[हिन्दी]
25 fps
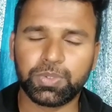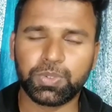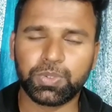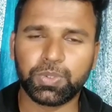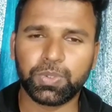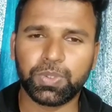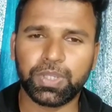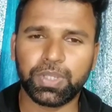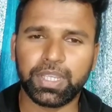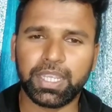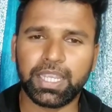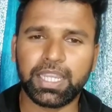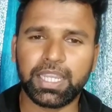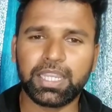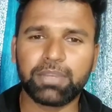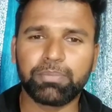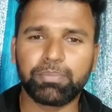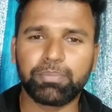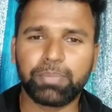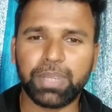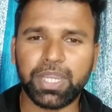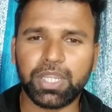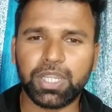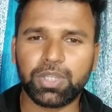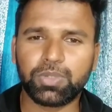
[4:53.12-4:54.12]
जो इन
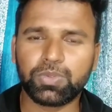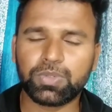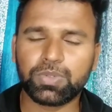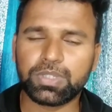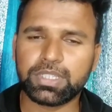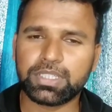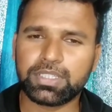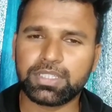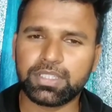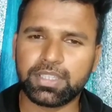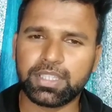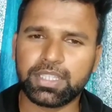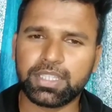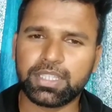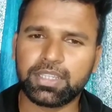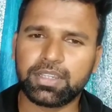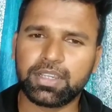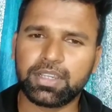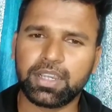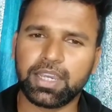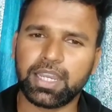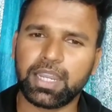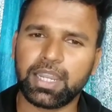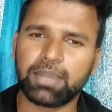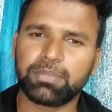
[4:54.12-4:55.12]
बेटियों की ज़िंदगी
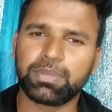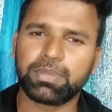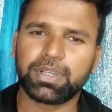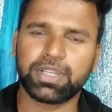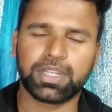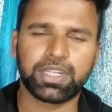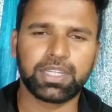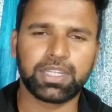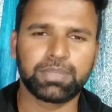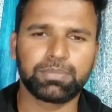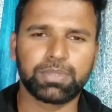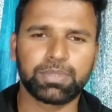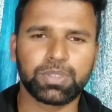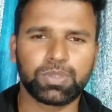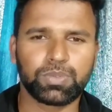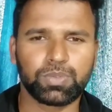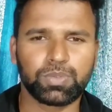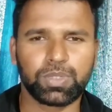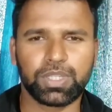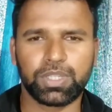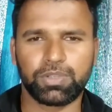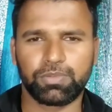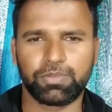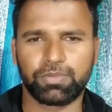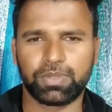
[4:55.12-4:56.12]
खराब करने पर
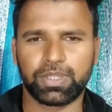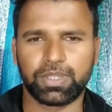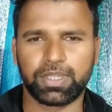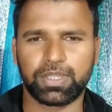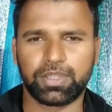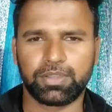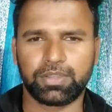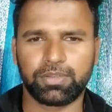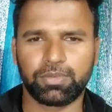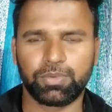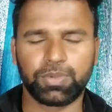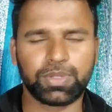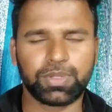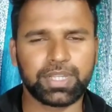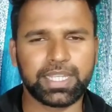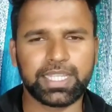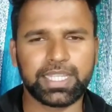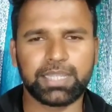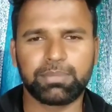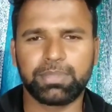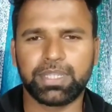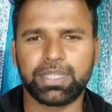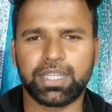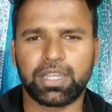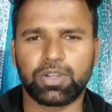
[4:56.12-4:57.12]
तुले हुए हैं उनका
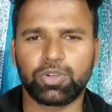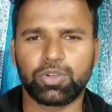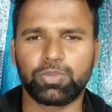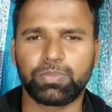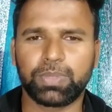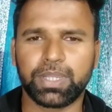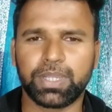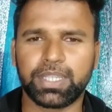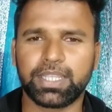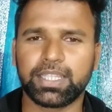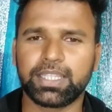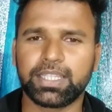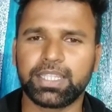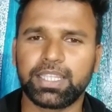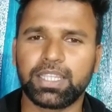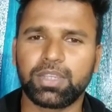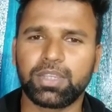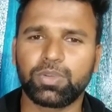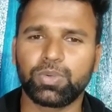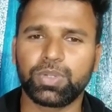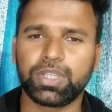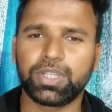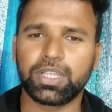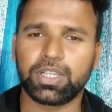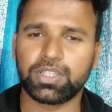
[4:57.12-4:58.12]
यह भी आरोप है यदि
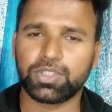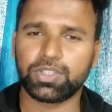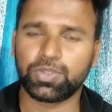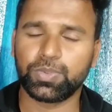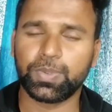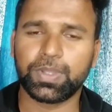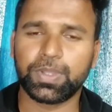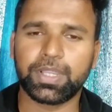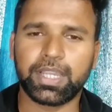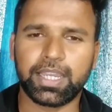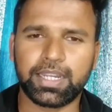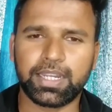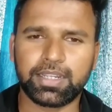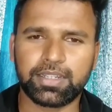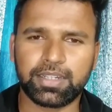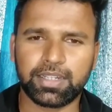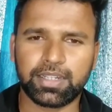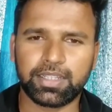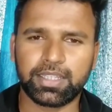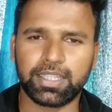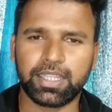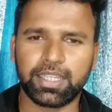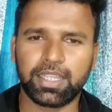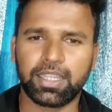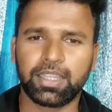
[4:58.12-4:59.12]
कोई अस्वीकार कर
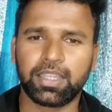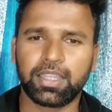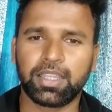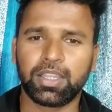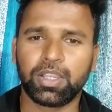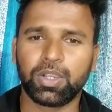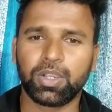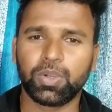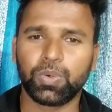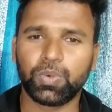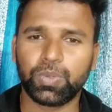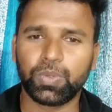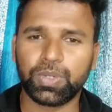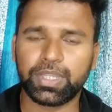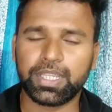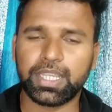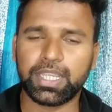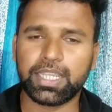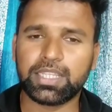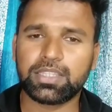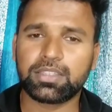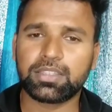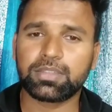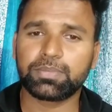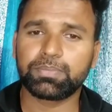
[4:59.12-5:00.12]
दे उनके
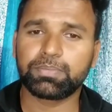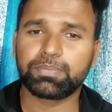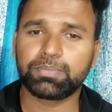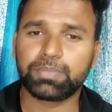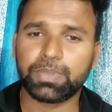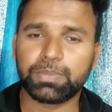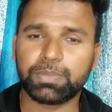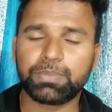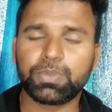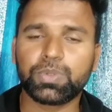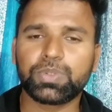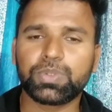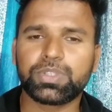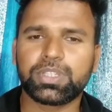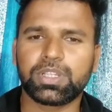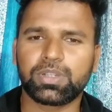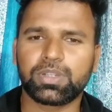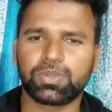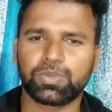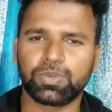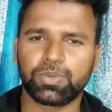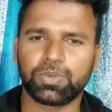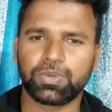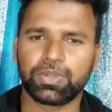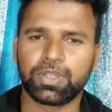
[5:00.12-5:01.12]
इस प्रपोज़ल
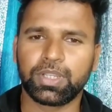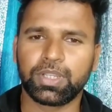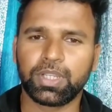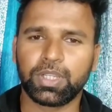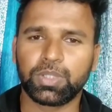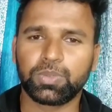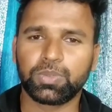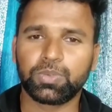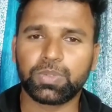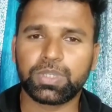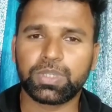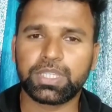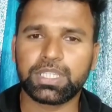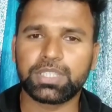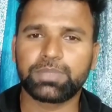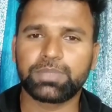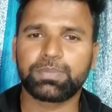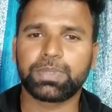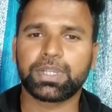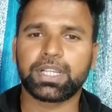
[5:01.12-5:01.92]
को तो किस